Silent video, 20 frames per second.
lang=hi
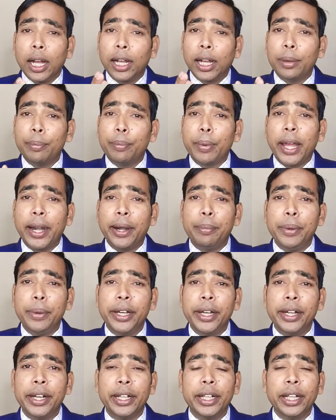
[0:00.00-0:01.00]
अगर 12
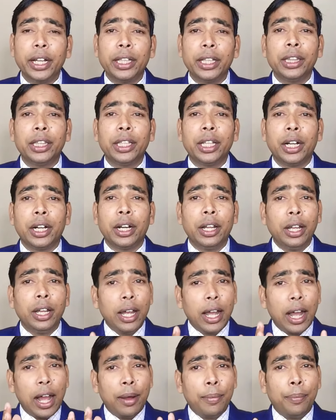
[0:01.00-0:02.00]
महीने के अंदर
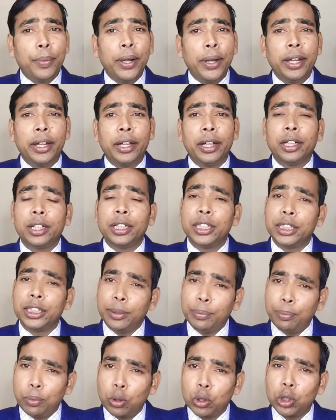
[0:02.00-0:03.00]
आपने
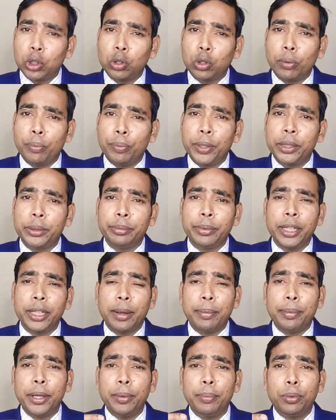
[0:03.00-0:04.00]
किसी पोस्ट ऑफिस में
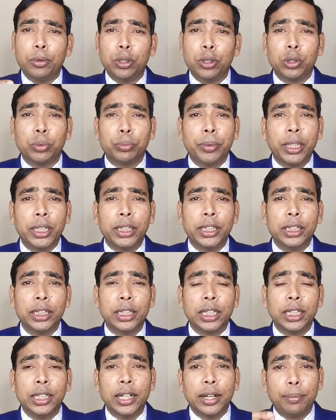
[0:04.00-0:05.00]
या फिर पोस्टमैन के
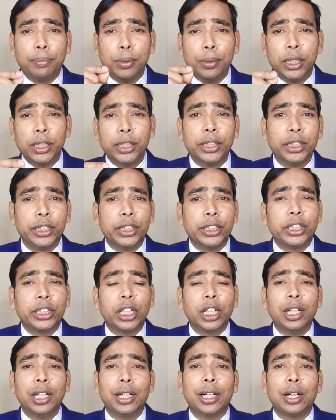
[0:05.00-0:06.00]
ज़रिए अपने
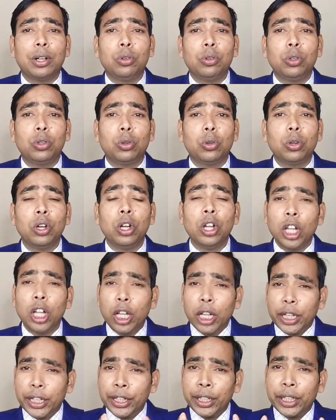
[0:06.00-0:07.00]
डिजिटल अकाउंट को
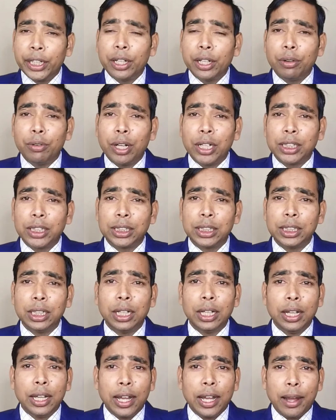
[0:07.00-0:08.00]
ई के
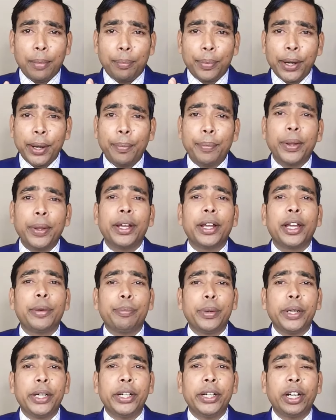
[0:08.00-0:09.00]
अपना
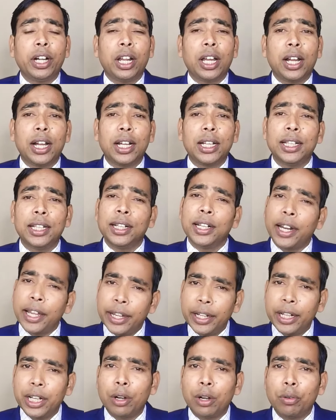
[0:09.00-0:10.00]
फिंगरप्रिंट लगा के
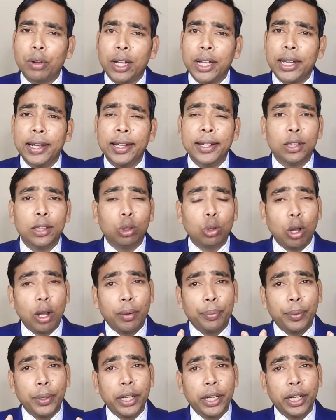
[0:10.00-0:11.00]
नहीं करवाया तो
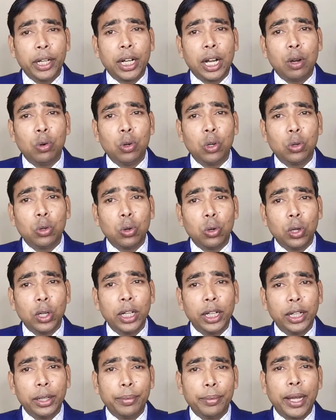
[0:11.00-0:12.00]
आपके अकाउंट
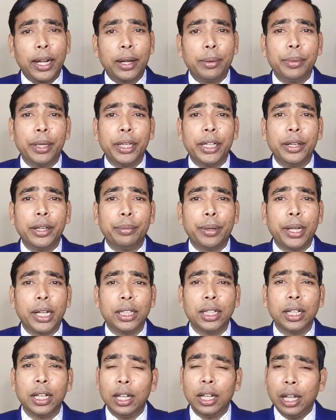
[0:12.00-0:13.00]
खोलने के बारह महीने
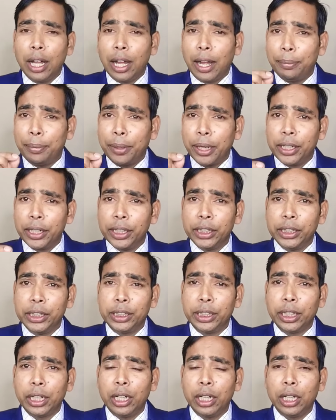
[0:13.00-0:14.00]
बाद आपका
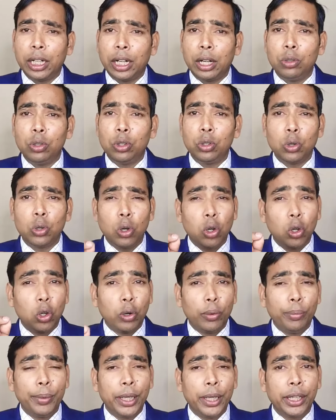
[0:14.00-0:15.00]
डिजिटल अकाउंट को
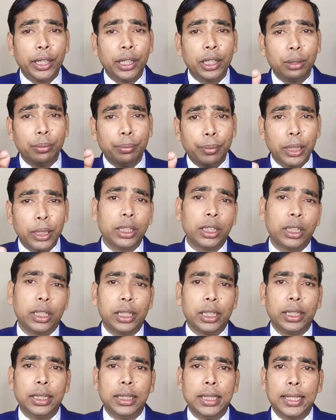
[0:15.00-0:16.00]
ऑटोमेटिक बंद
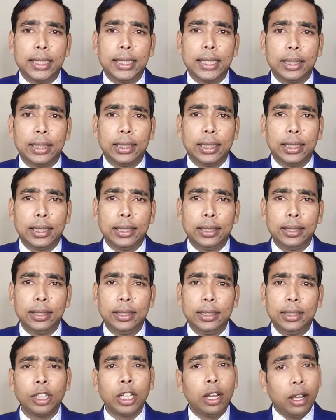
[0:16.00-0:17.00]
कर दिया जाता है
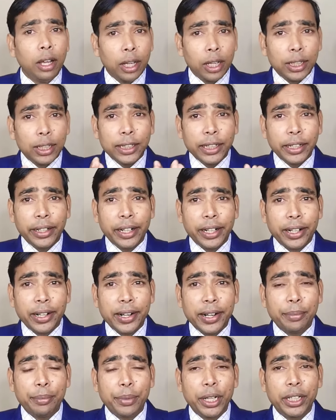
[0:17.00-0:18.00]
यह
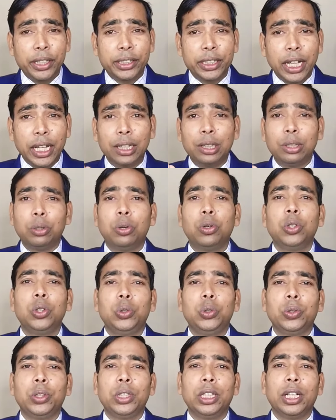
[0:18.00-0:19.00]
घटना मेरे साथ हो
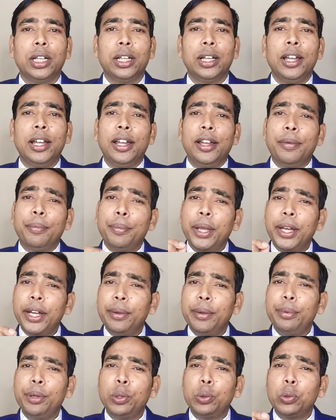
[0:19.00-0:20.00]
चुकी है
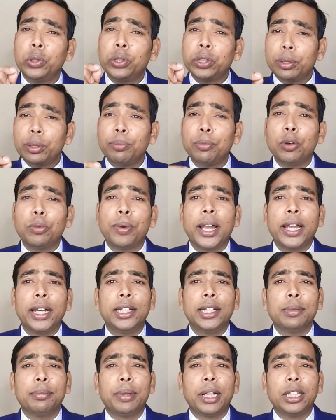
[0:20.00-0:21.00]
मैंने भी खुद से मोबाइल
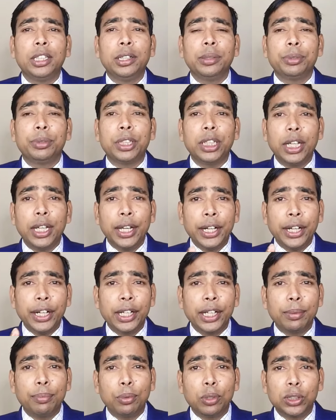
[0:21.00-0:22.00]
के माध्यम से
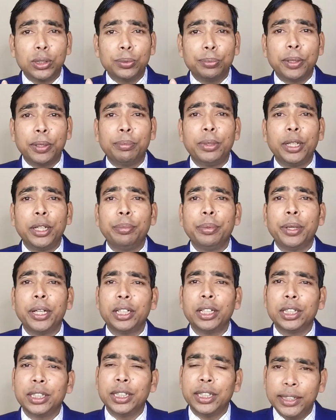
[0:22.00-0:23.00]
इंडिया पोस्ट पेमेंट
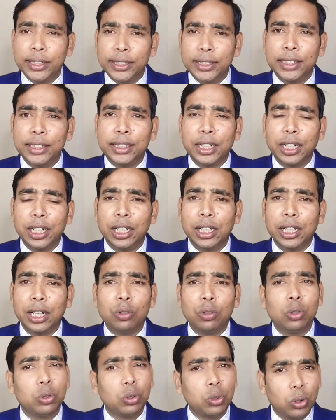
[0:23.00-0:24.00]
बैंक के डिजिटल
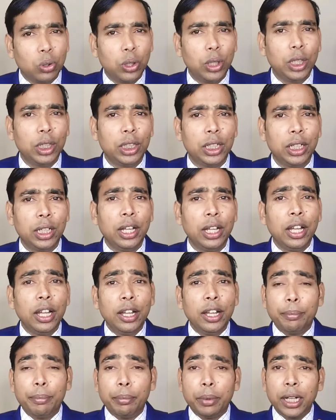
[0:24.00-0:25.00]
अकाउंट खोले थे
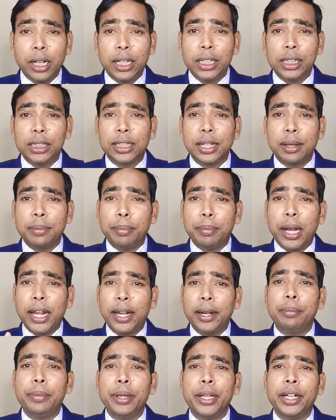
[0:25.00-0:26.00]
मगर इसका
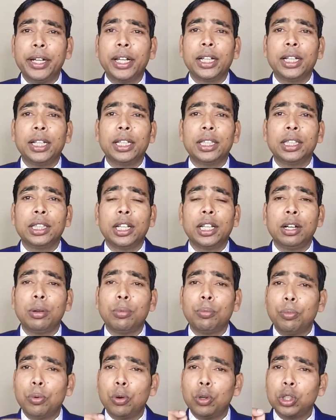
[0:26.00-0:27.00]
12 महीना के अंदर
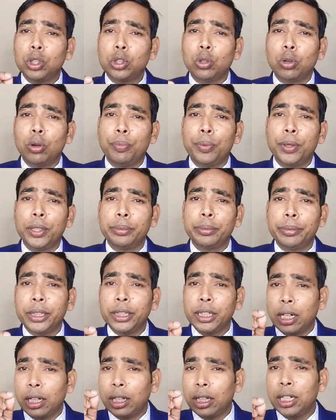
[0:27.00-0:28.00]
पोस्ट ऑफिस में
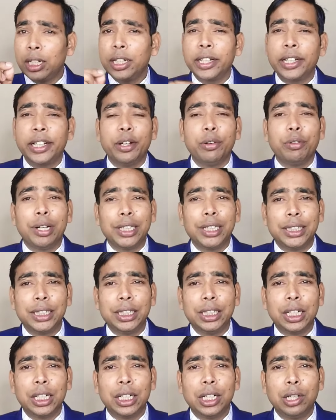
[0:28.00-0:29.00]
जा कर के के
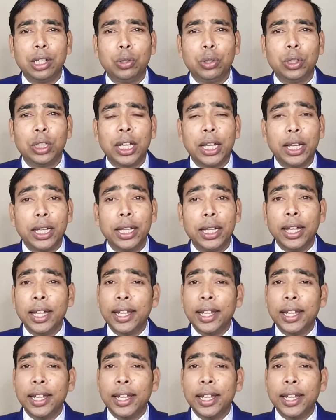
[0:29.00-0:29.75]
करना होता है